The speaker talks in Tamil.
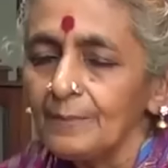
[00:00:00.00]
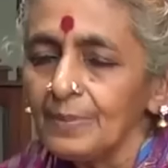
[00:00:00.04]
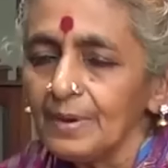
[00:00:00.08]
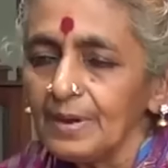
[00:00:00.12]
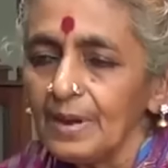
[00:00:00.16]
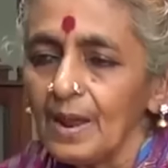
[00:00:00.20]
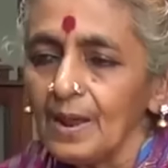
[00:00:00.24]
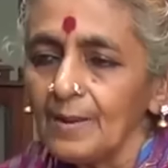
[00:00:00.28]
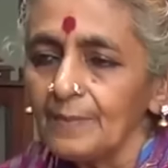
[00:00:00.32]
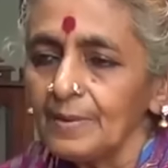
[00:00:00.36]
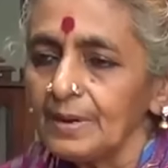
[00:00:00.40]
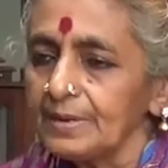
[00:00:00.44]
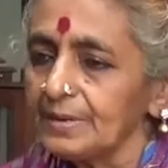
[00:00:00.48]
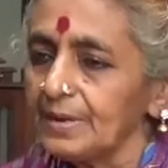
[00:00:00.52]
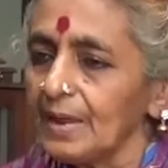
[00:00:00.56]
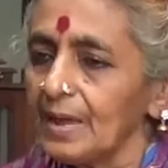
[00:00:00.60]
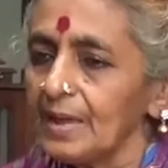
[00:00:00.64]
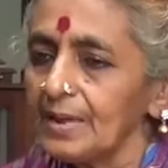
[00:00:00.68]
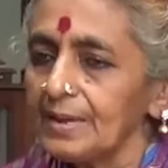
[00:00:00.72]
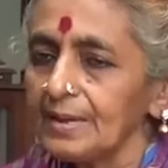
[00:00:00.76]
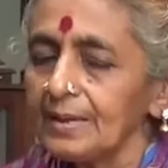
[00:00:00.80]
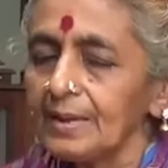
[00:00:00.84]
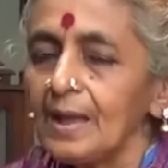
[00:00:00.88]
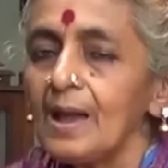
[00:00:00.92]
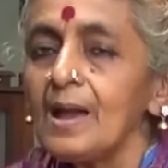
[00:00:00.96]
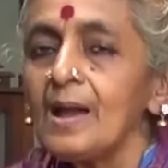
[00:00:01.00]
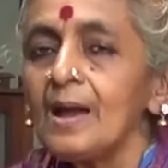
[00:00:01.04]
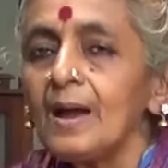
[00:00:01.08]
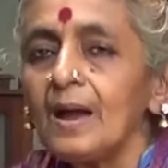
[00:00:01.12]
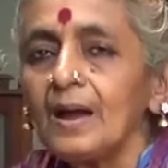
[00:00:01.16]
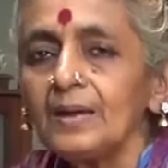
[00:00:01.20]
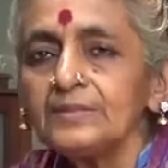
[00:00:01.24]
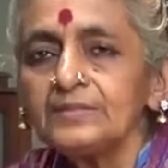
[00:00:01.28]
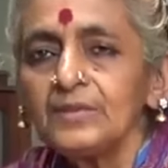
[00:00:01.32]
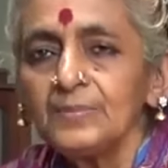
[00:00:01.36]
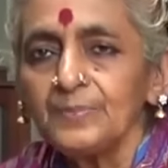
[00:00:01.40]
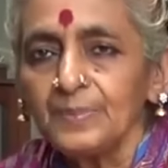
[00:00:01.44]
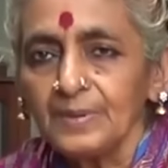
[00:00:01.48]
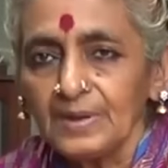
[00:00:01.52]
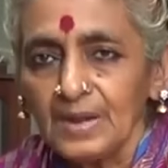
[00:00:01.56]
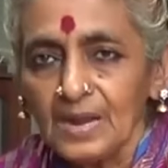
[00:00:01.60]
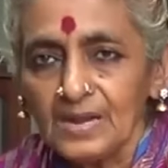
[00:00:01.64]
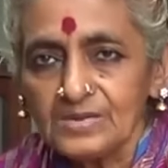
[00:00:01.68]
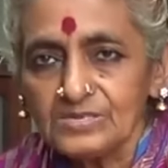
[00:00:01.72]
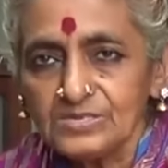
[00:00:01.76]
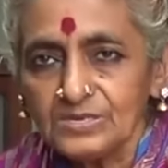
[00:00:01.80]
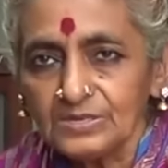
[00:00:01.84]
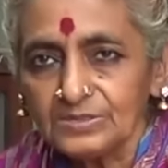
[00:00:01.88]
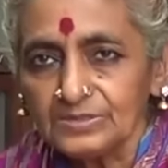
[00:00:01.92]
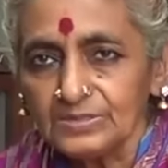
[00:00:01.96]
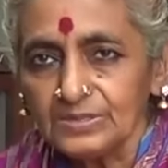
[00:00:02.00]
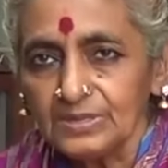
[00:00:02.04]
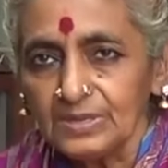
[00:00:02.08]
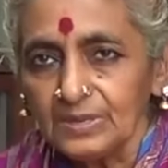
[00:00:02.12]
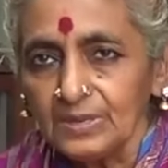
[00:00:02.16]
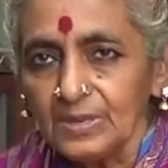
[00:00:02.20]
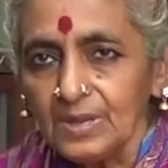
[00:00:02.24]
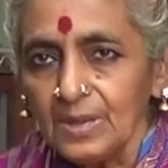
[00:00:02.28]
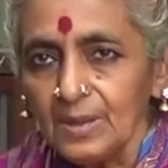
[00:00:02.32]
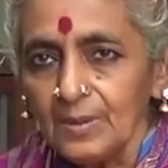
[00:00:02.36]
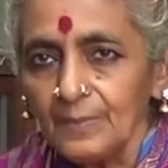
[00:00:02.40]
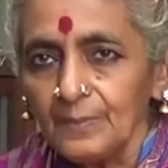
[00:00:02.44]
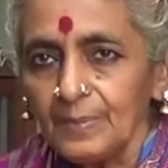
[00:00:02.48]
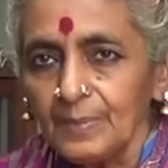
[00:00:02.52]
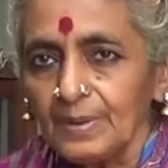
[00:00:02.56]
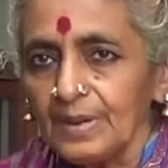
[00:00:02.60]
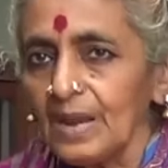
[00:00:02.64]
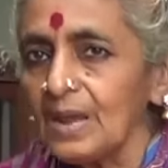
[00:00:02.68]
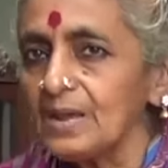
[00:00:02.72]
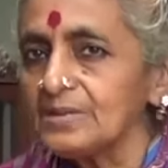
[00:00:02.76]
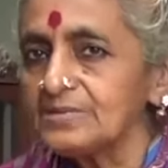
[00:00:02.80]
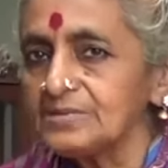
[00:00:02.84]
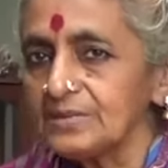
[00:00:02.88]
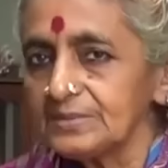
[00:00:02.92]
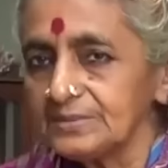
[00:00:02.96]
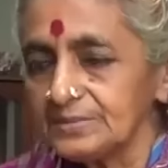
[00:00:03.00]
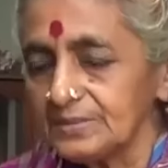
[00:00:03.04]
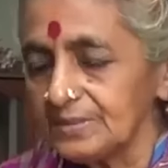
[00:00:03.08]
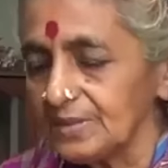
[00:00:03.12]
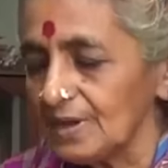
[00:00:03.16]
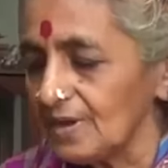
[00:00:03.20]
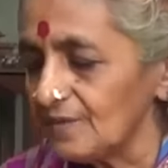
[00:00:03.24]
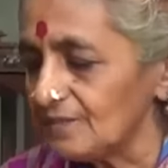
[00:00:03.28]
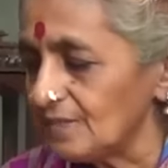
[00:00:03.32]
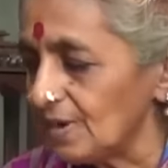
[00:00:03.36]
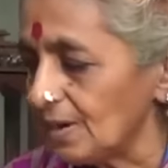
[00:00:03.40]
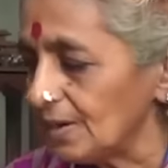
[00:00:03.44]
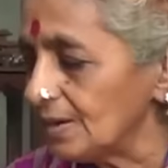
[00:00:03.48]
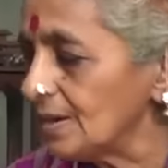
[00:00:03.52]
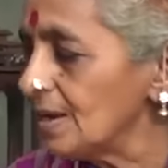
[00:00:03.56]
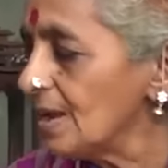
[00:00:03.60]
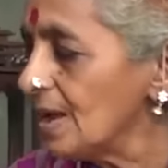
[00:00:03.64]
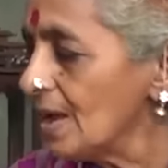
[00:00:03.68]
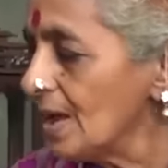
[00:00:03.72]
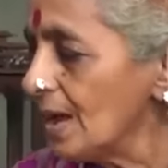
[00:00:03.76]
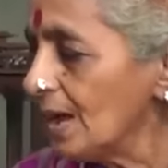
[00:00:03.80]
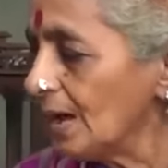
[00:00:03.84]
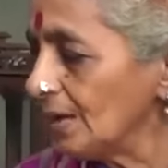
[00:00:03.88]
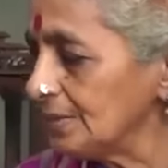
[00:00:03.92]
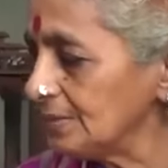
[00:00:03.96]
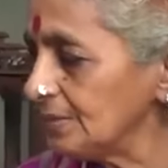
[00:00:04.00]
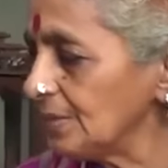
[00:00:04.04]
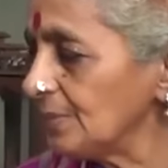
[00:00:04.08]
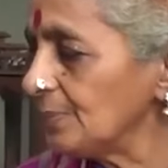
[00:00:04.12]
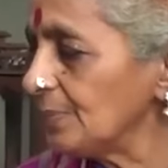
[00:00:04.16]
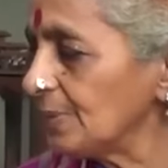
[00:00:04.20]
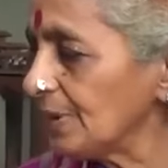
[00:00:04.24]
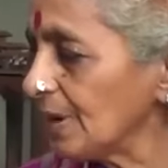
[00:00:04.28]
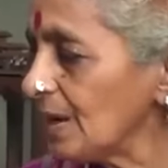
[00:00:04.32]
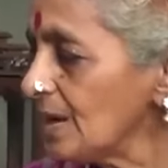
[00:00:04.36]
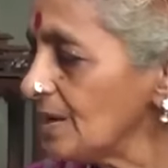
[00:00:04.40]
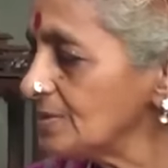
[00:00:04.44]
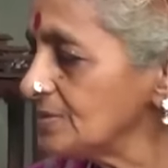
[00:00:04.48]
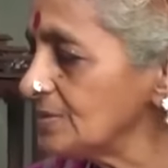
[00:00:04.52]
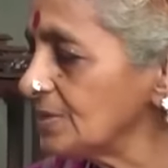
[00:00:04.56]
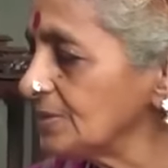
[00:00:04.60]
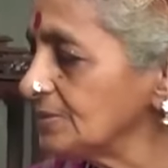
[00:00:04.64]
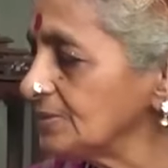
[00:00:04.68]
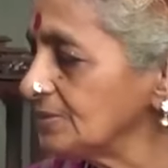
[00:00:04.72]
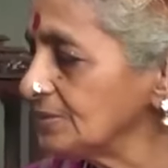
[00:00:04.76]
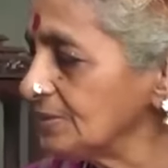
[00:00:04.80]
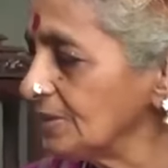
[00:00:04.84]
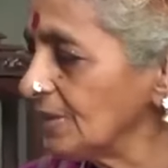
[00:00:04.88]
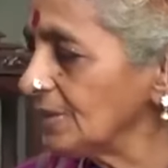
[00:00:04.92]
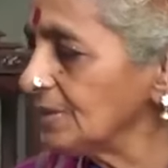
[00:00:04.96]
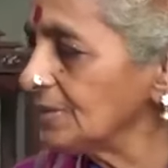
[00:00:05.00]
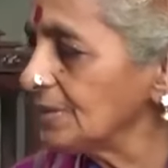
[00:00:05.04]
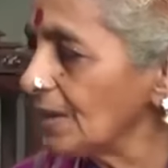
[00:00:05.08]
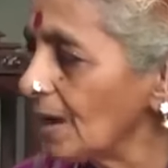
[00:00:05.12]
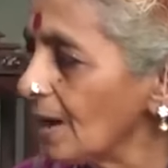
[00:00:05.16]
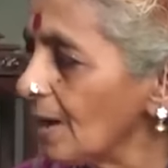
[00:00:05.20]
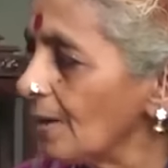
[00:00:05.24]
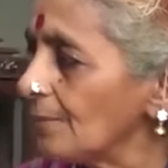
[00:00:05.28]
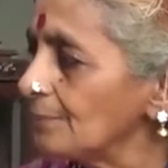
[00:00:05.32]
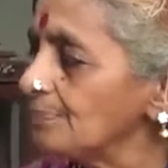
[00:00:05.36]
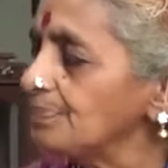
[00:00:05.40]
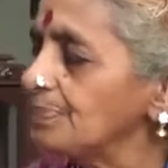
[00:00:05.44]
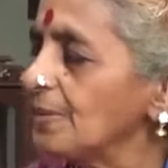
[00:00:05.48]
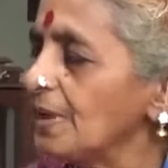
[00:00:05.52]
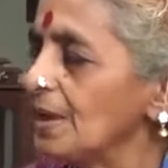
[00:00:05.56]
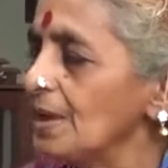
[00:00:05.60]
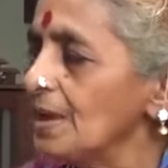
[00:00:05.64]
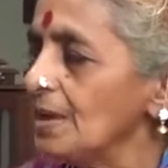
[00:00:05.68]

பரா பட்டாரிகா ஆதி பராசக்தி பராசக்தி ஆவார் அந்த பராசக்தியை நாம்